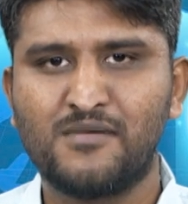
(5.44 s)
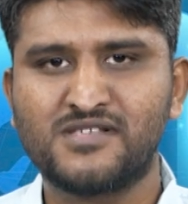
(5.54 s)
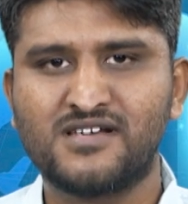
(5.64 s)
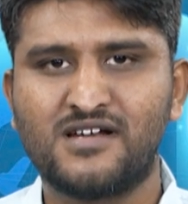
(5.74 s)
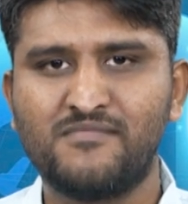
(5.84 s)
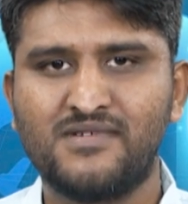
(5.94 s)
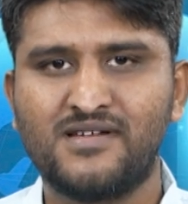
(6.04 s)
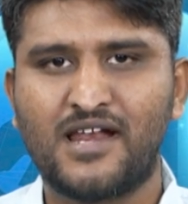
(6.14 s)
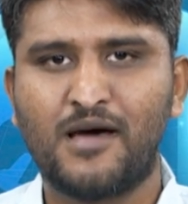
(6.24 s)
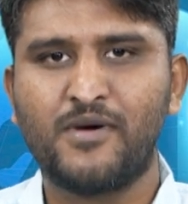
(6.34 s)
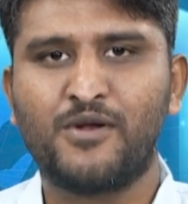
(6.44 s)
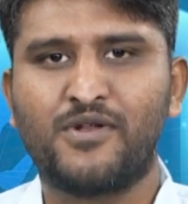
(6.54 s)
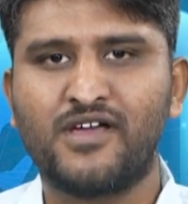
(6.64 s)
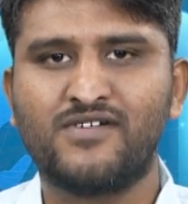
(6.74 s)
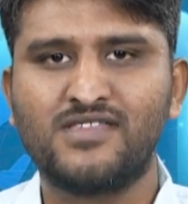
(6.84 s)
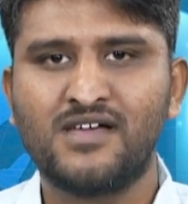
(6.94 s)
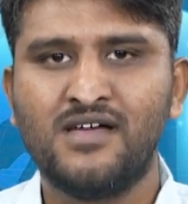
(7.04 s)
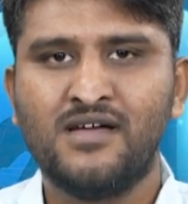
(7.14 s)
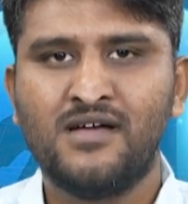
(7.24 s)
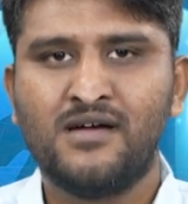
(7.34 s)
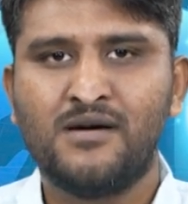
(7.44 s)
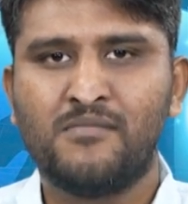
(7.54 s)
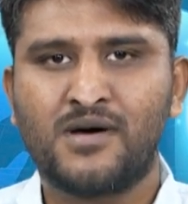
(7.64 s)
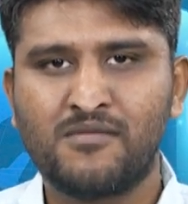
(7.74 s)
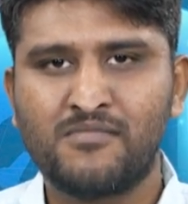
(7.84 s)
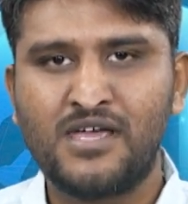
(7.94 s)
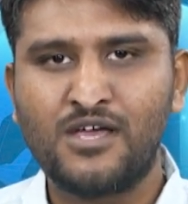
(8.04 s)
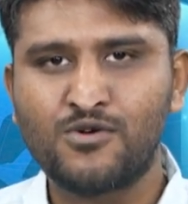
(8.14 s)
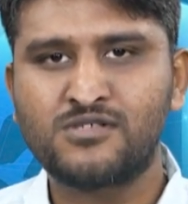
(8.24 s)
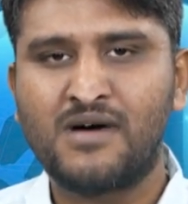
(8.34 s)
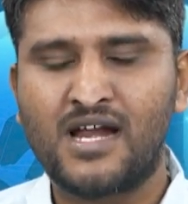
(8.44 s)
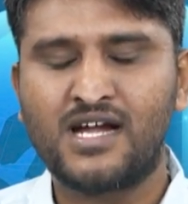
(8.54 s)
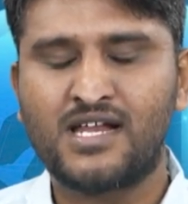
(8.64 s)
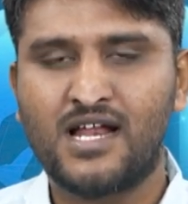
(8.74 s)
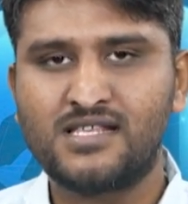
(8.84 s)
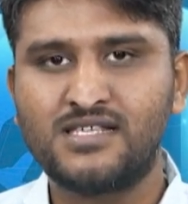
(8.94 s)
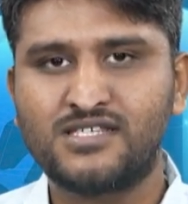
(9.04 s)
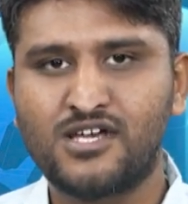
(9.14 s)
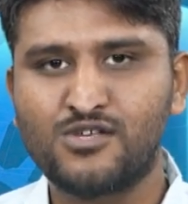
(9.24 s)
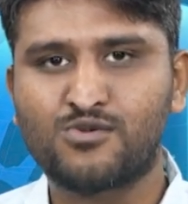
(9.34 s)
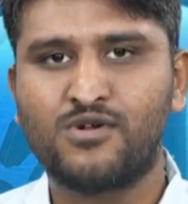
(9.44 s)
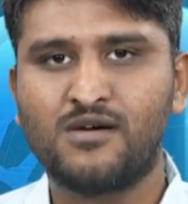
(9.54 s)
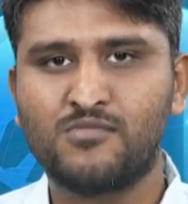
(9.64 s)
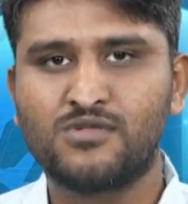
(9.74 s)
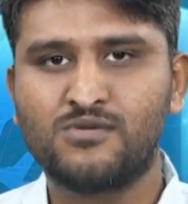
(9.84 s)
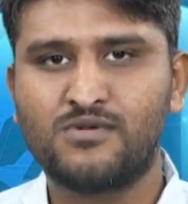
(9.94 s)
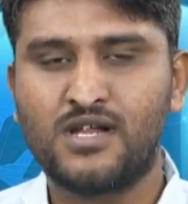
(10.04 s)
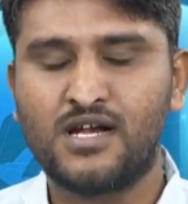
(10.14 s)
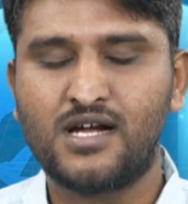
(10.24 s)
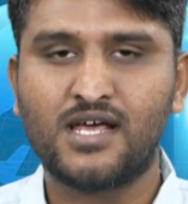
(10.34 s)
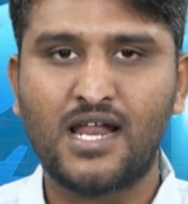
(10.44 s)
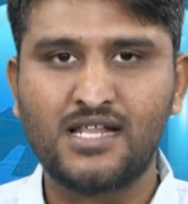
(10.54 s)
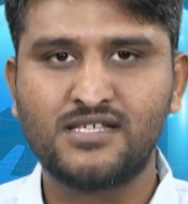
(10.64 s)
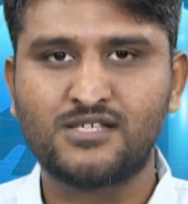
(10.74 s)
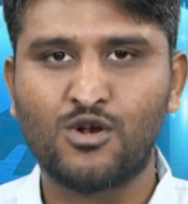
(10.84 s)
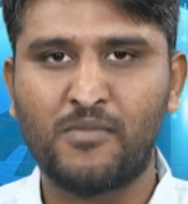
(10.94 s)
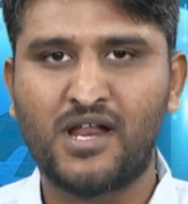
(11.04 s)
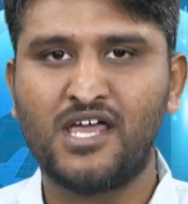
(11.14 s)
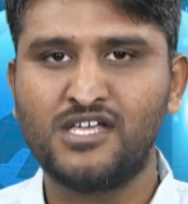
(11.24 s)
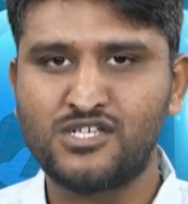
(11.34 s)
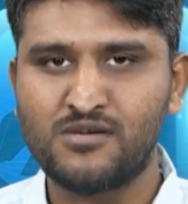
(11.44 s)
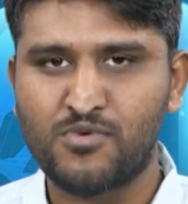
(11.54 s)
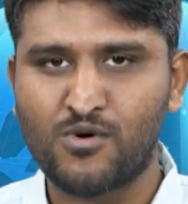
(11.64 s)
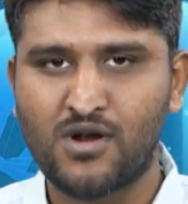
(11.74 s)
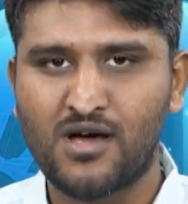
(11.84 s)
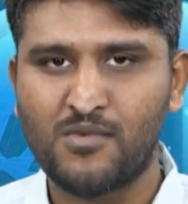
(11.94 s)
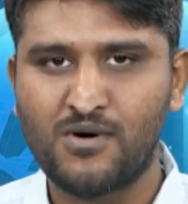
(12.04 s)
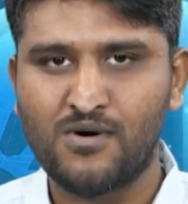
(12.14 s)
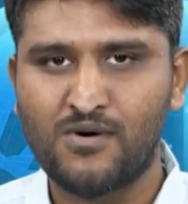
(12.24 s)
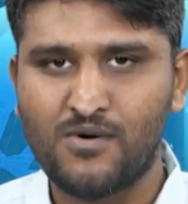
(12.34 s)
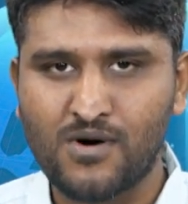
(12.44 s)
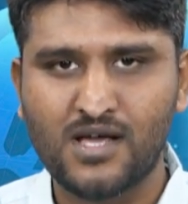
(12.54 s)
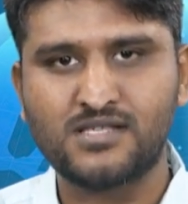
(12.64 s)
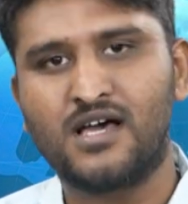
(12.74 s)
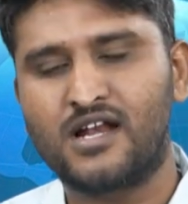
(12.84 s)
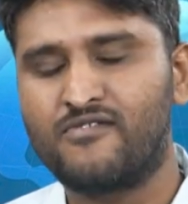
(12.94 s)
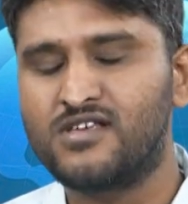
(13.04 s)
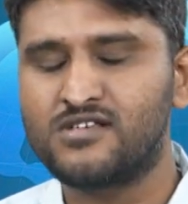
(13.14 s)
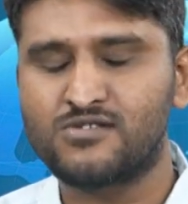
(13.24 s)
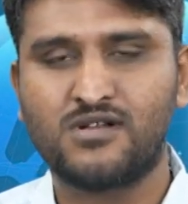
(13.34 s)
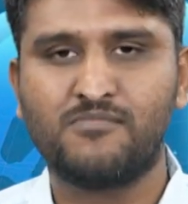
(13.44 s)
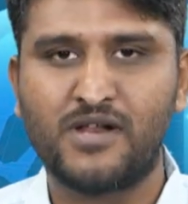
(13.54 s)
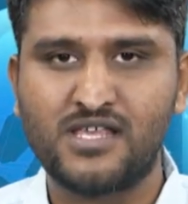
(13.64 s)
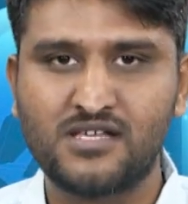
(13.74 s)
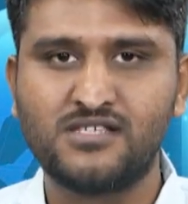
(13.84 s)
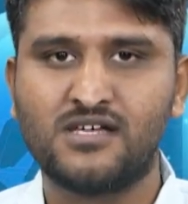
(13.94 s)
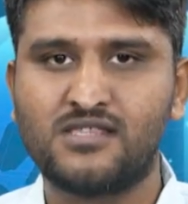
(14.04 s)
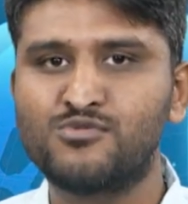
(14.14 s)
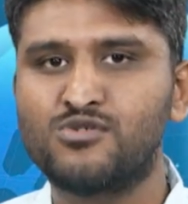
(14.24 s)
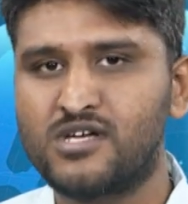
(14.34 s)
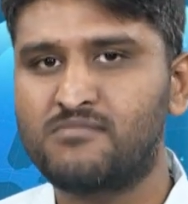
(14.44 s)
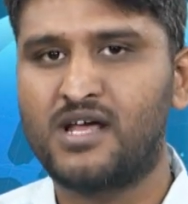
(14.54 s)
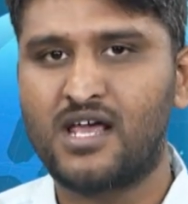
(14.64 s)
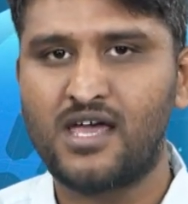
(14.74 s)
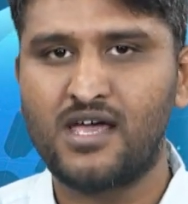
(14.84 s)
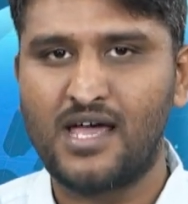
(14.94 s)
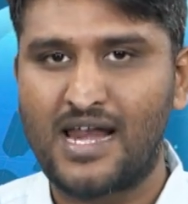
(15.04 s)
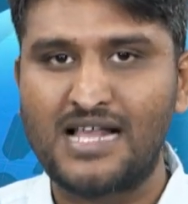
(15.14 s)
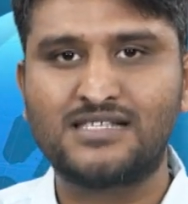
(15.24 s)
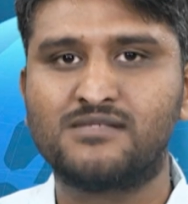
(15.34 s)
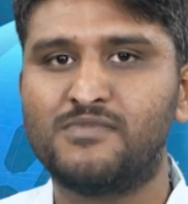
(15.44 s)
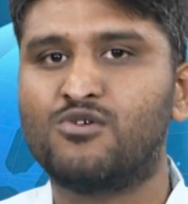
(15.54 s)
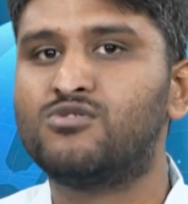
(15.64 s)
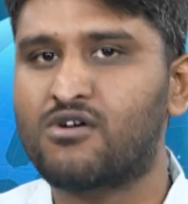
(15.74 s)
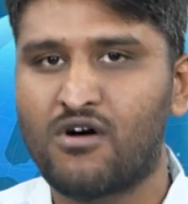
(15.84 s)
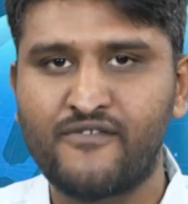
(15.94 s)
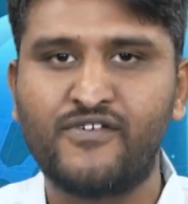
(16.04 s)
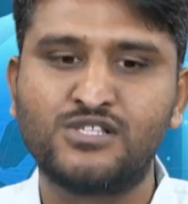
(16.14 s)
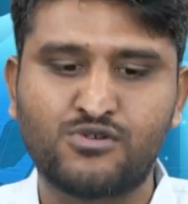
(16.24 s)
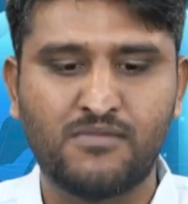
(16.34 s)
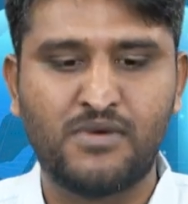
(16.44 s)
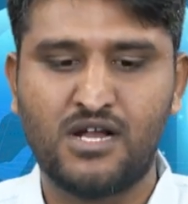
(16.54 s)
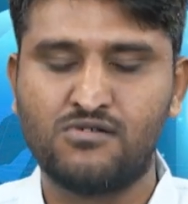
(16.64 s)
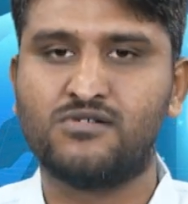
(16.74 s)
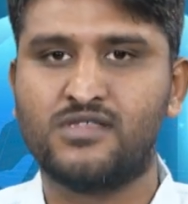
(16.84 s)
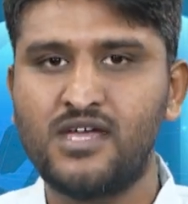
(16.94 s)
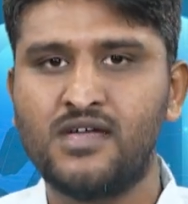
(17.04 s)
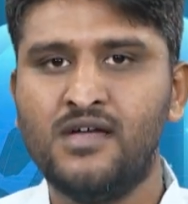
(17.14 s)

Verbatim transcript: నమస్కారం నా పేరు రేవంత్ మనం ఈరోజు మార్కెట్ అనాలిసిస్ చేసుకునే ముందు నిన్నటి అనాలిసిస్లో మనం ఏం చెప్పుకున్నామో ఒక్కసారి రివైజ్ చేసుకునే ప్రయత్నం చేద్దాం సో దట్ మనకి అనాలిసిస్ మీద కొంత కాన్ఫిడెన్స్ కూడా బిల్డ్ అవుతుంది